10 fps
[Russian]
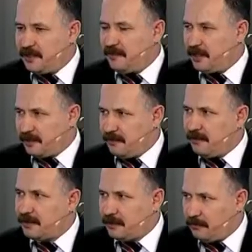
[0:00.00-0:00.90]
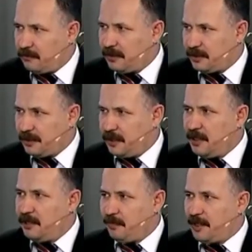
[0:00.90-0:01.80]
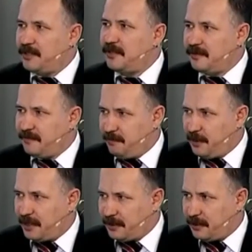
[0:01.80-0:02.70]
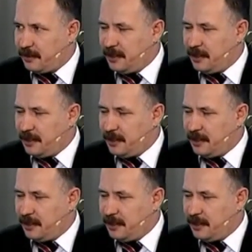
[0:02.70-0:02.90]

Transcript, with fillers: Если у вас трудности, придите в банк,